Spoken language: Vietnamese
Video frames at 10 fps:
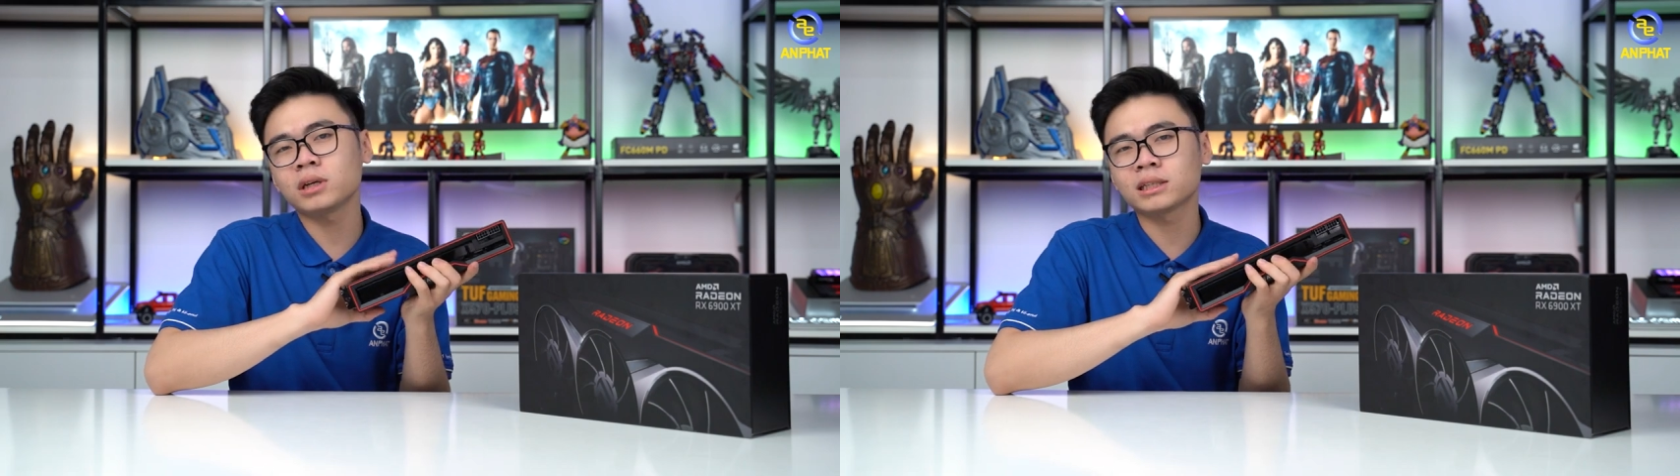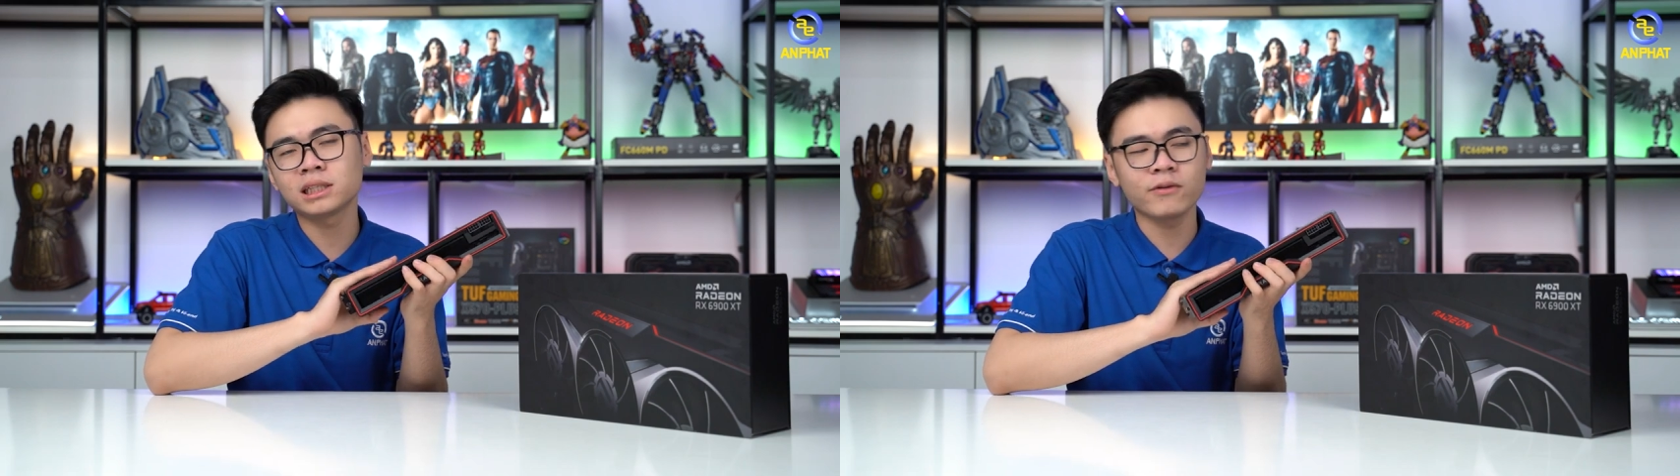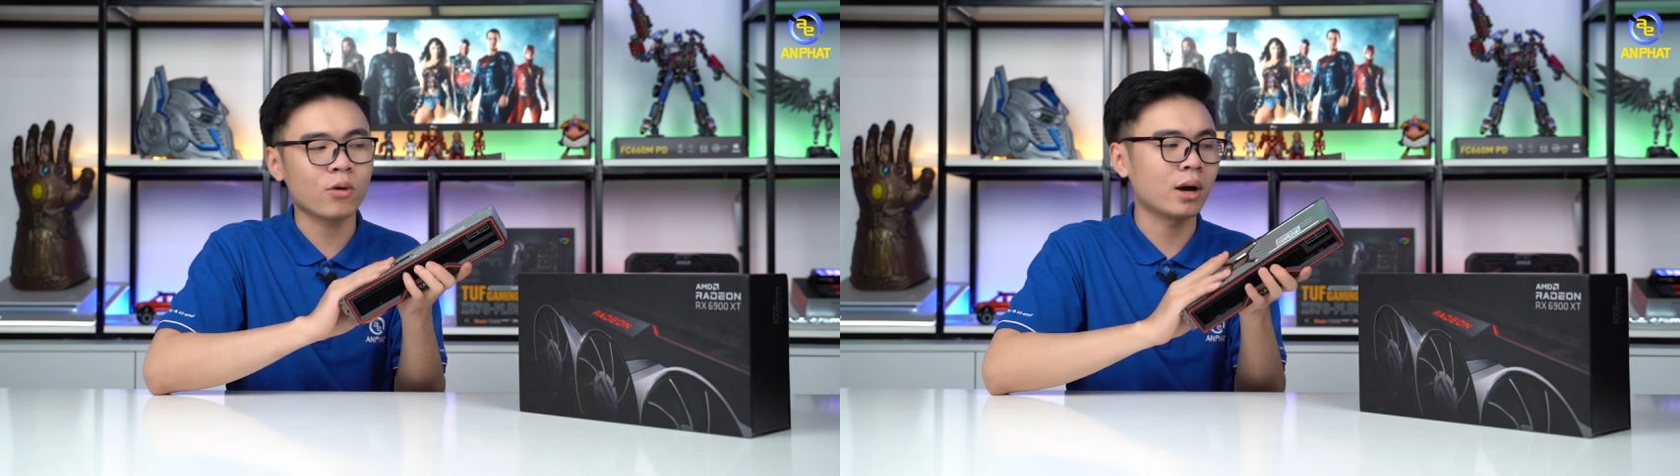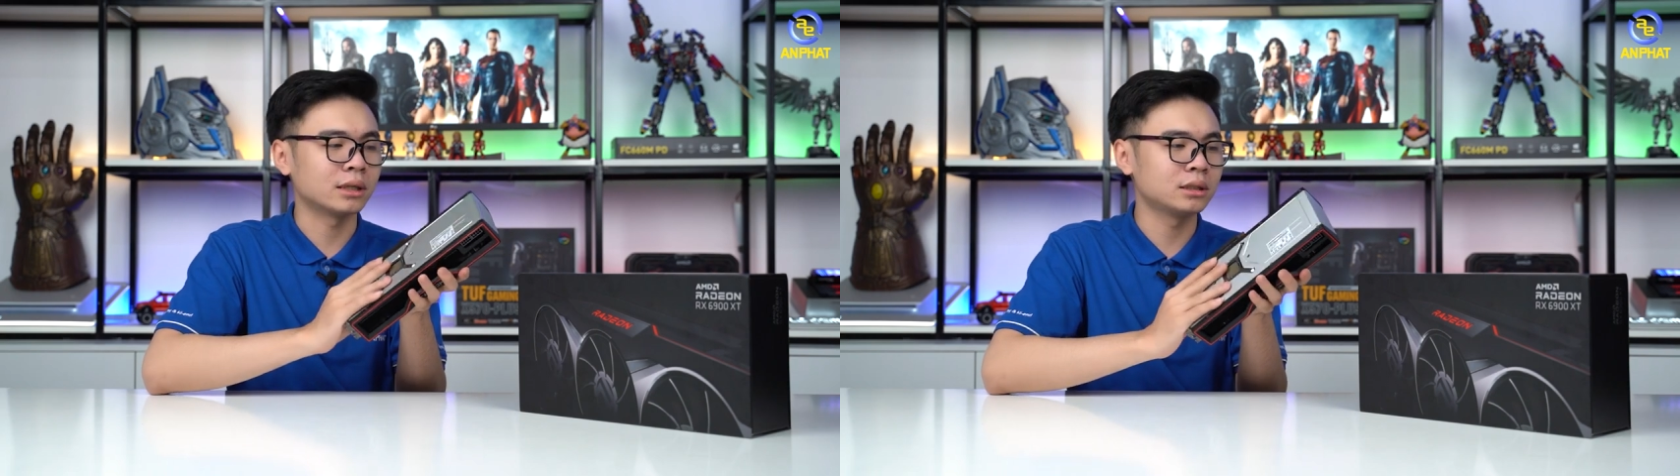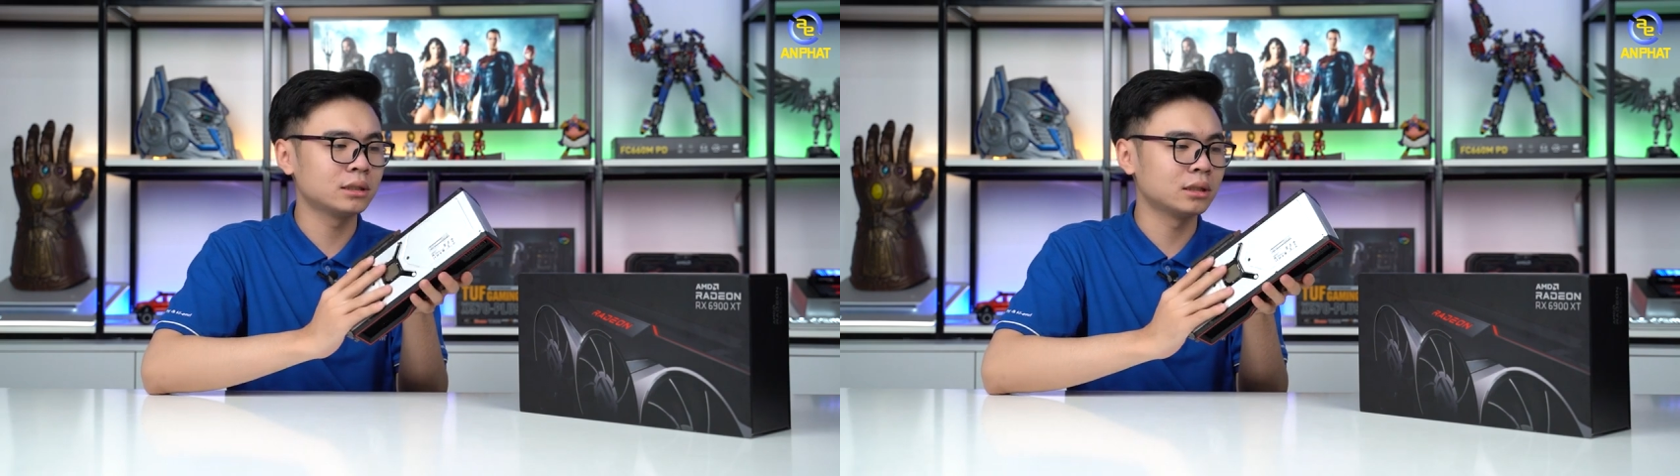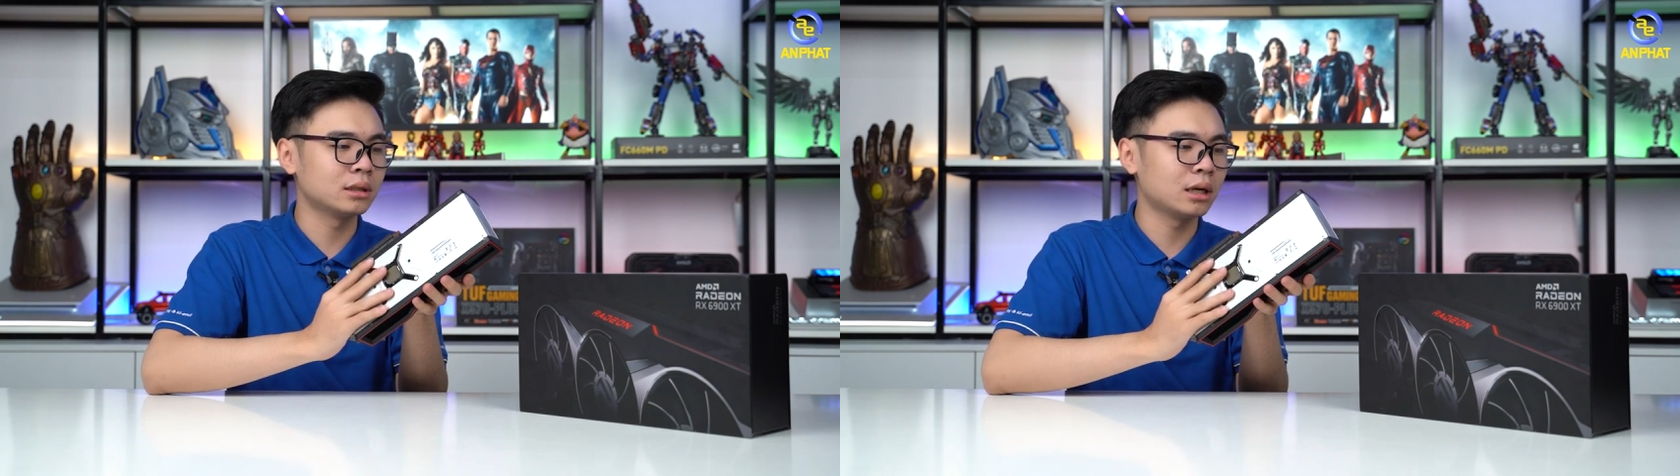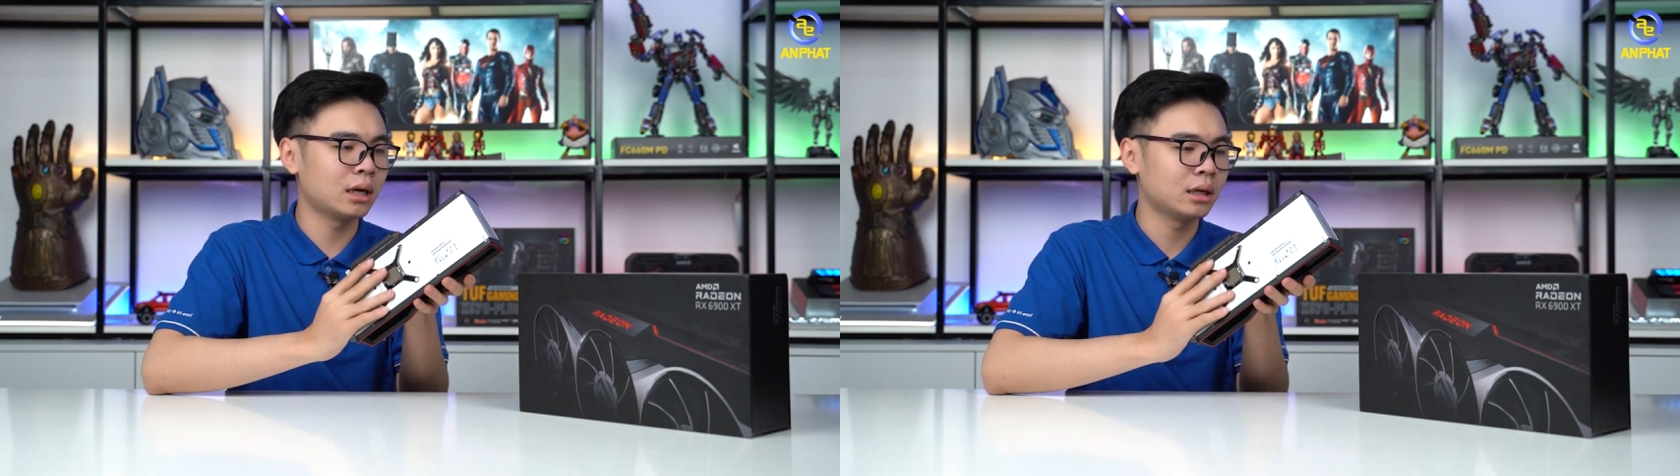chắc là rơi vào khoảng chừng